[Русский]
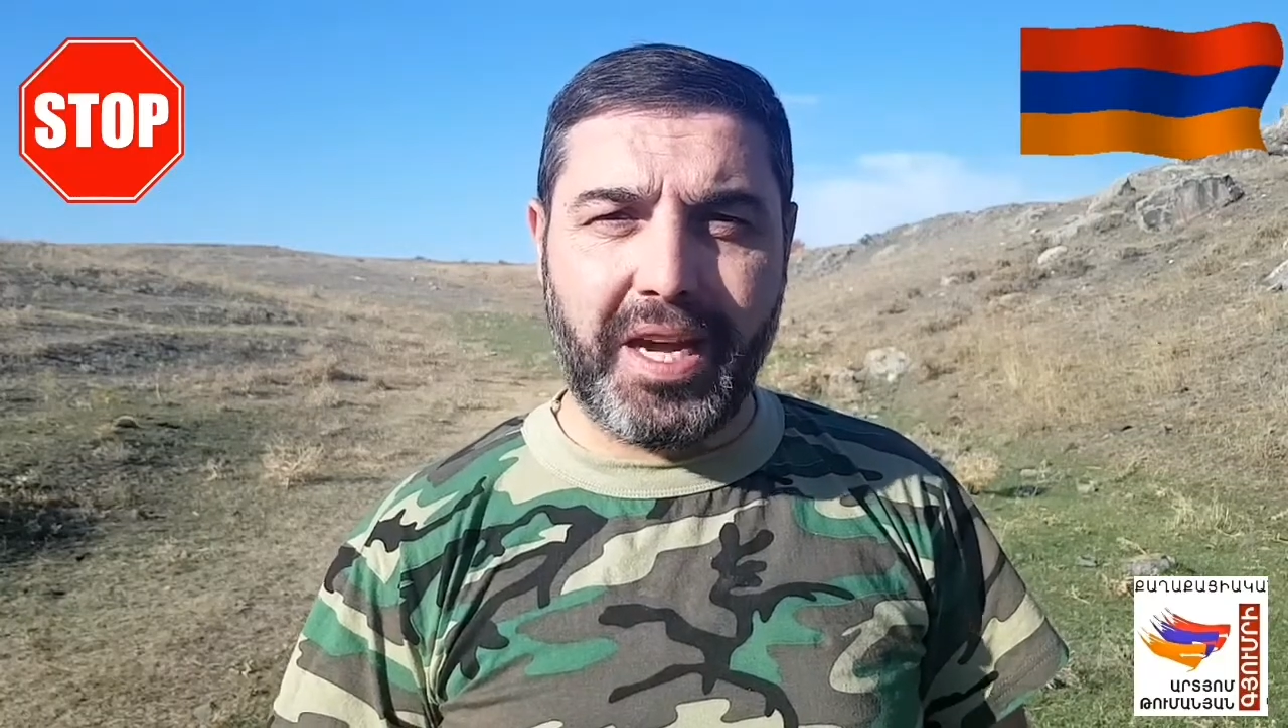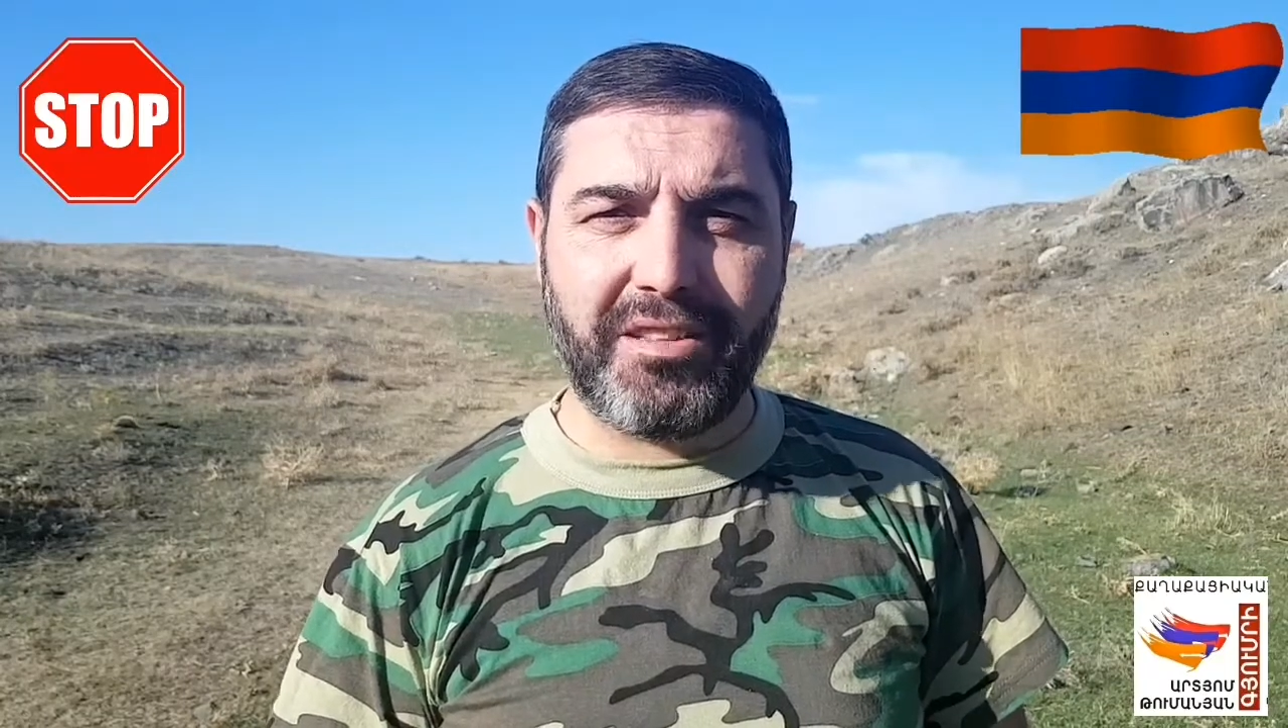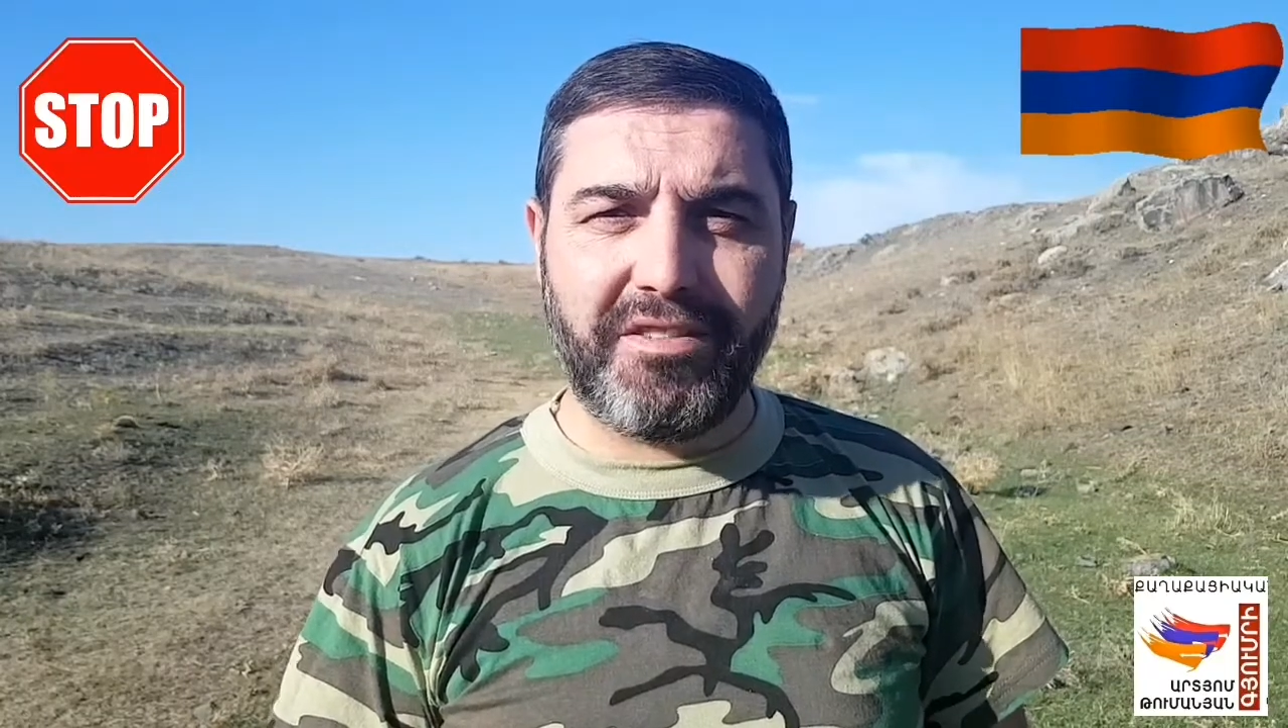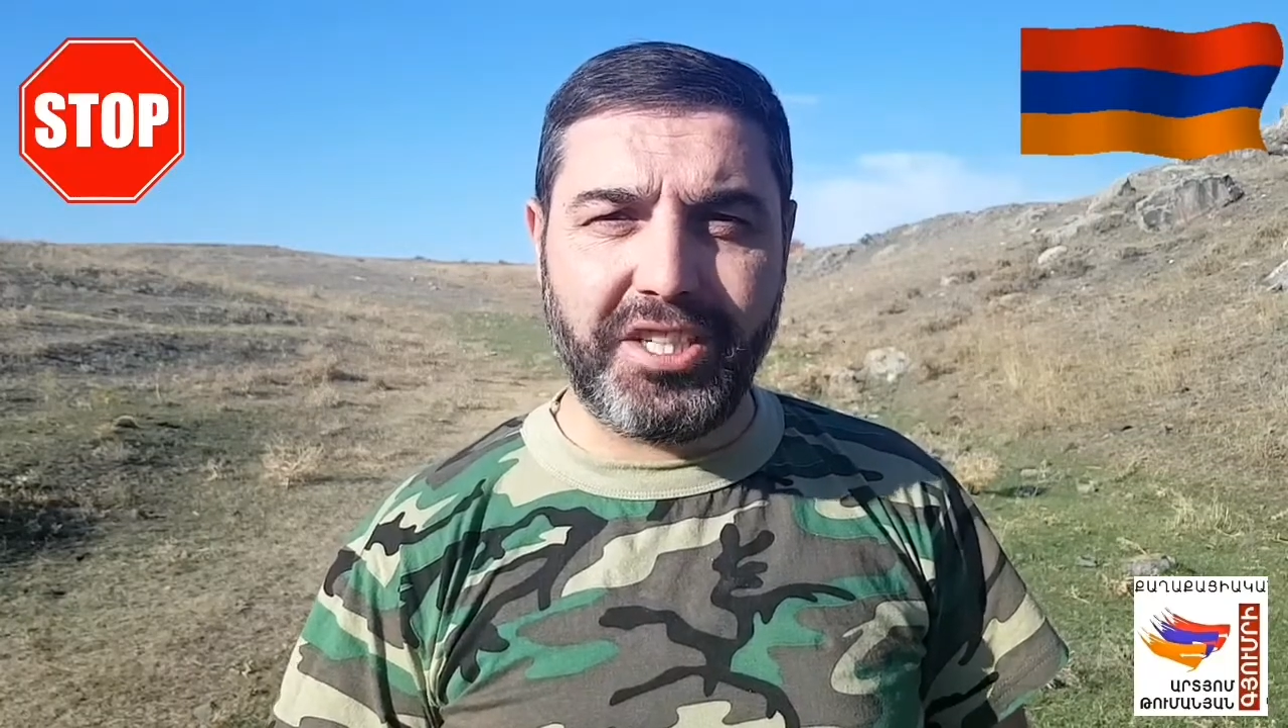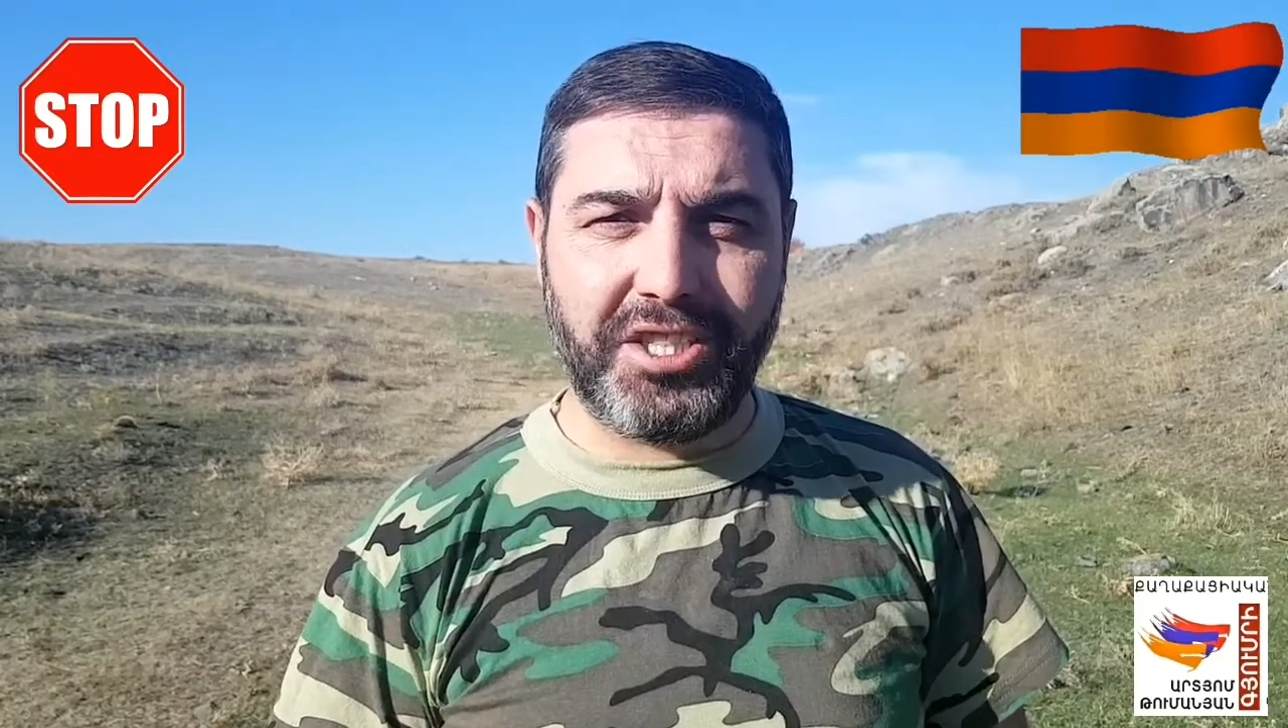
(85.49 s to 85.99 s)

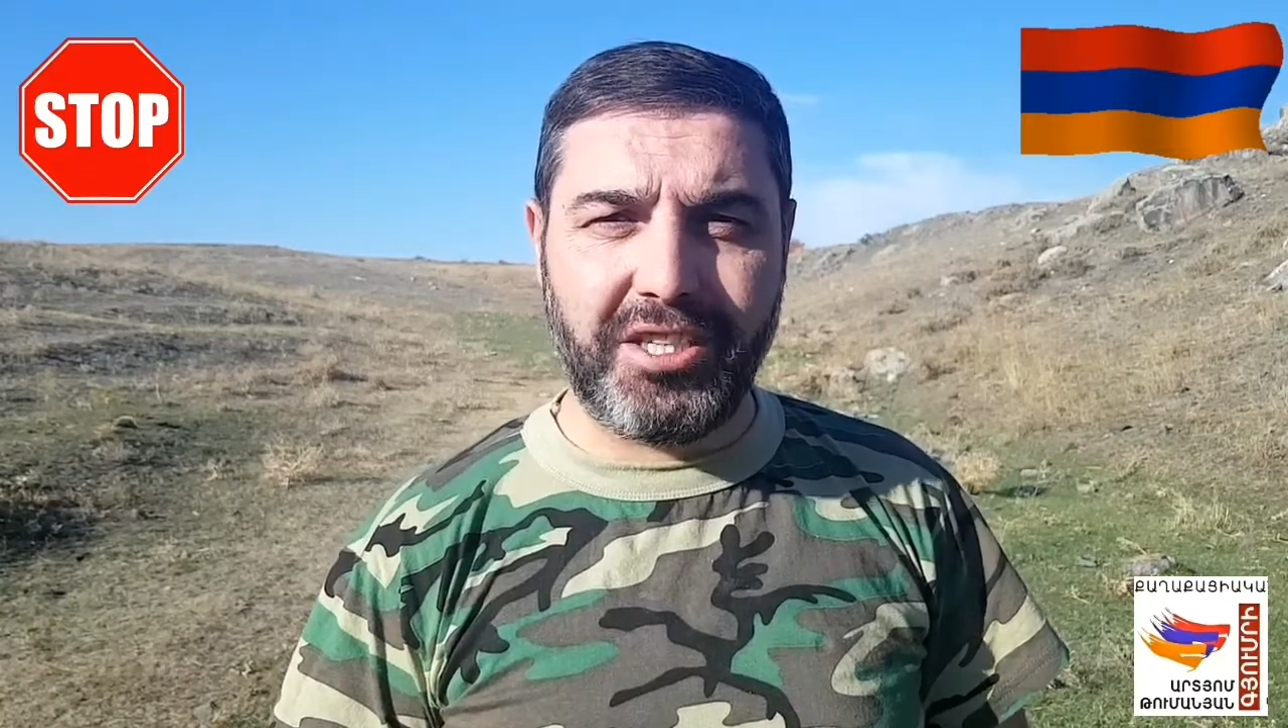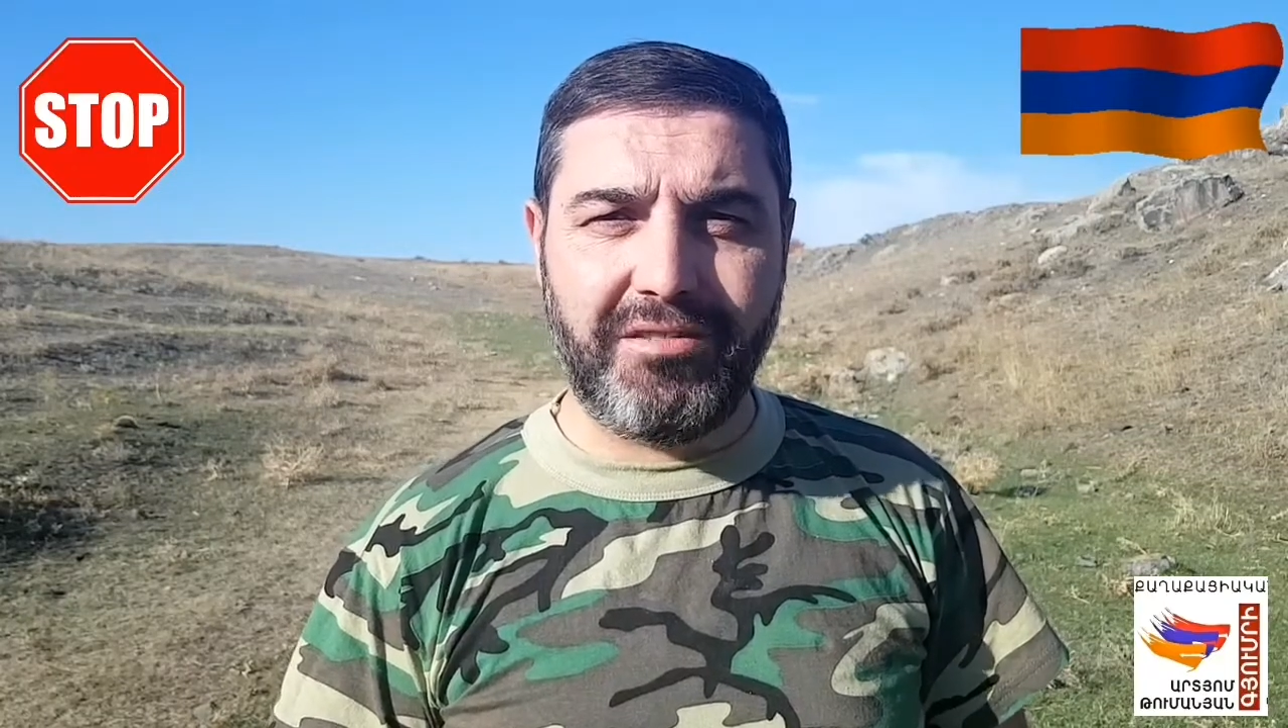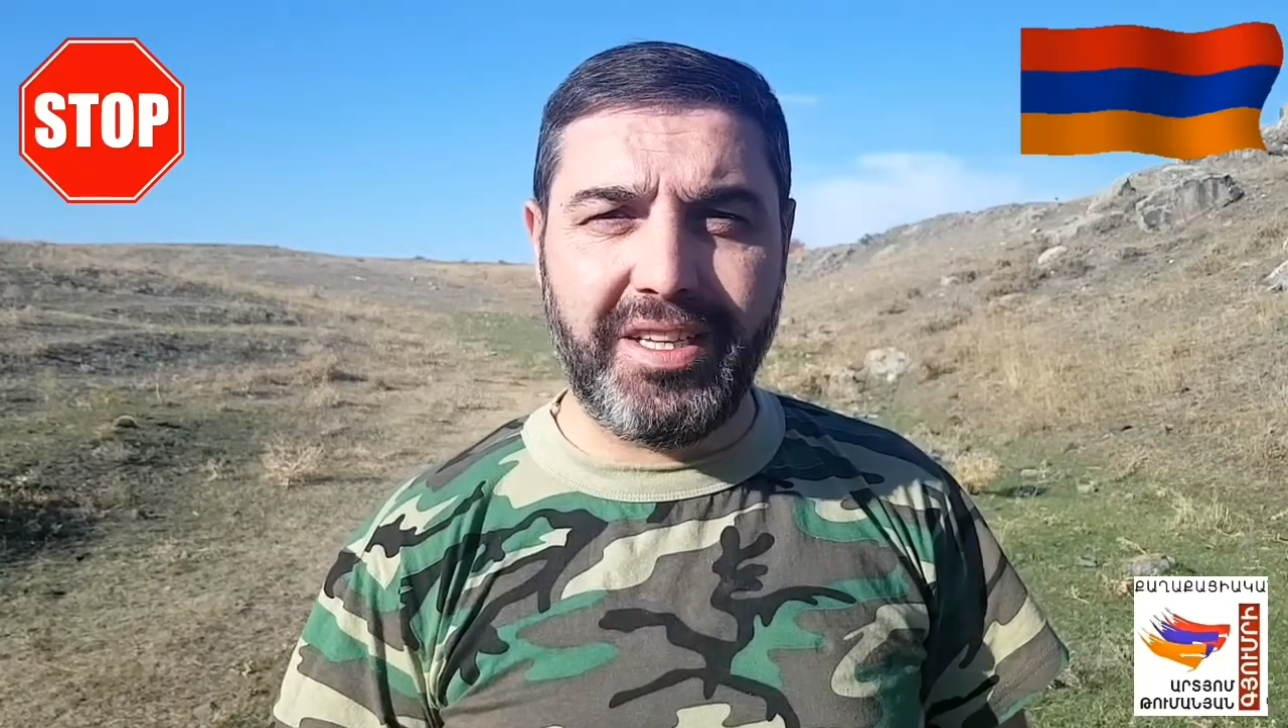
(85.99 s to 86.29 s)
от ваших